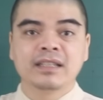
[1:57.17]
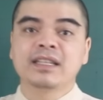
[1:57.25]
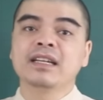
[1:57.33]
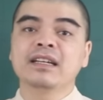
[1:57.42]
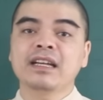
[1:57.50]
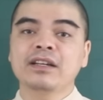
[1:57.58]

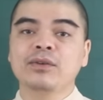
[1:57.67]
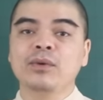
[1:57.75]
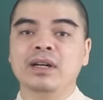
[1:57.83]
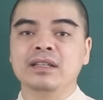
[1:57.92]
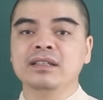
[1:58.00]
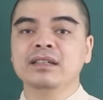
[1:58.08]
Tính cách
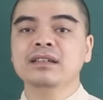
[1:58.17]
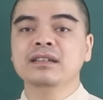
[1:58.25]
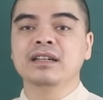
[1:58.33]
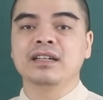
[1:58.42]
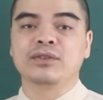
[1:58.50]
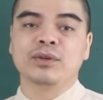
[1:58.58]
của những
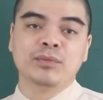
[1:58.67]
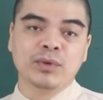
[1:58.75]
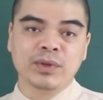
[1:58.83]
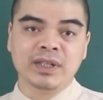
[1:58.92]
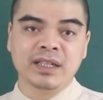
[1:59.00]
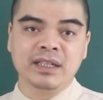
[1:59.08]
người tuổi
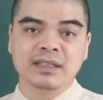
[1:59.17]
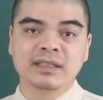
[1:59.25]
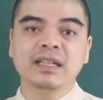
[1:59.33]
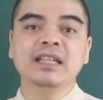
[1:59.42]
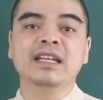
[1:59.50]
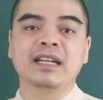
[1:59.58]
Mùi
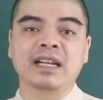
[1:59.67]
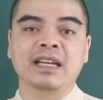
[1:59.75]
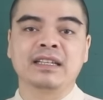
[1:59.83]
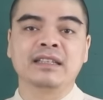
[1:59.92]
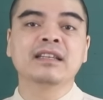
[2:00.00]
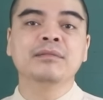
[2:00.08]
rất hiền
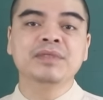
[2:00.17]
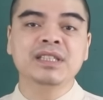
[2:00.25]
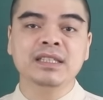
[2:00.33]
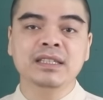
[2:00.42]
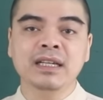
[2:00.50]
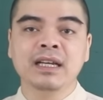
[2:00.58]
lành, thậm
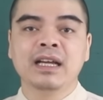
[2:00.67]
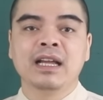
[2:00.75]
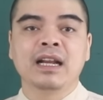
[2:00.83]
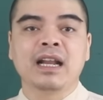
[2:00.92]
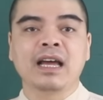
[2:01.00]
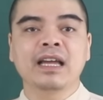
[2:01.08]
chí
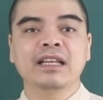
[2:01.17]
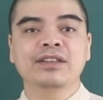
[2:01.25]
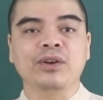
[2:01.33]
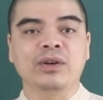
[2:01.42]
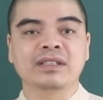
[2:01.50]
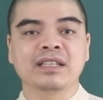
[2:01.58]
là hay
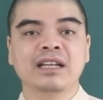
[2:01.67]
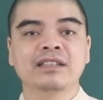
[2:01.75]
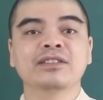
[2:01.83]
tỏ ra